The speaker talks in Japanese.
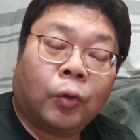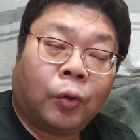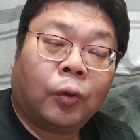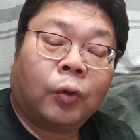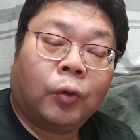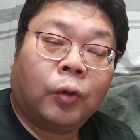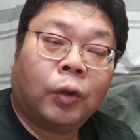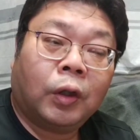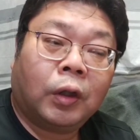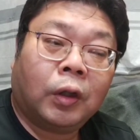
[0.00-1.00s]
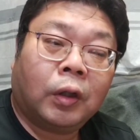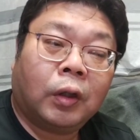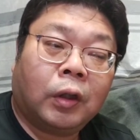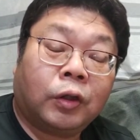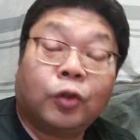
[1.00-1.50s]
の、
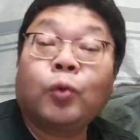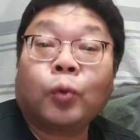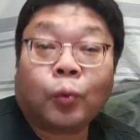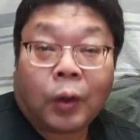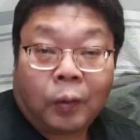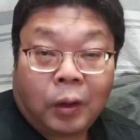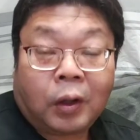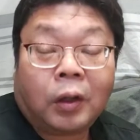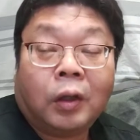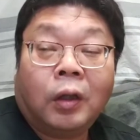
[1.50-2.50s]
えー、レッツノートとかは、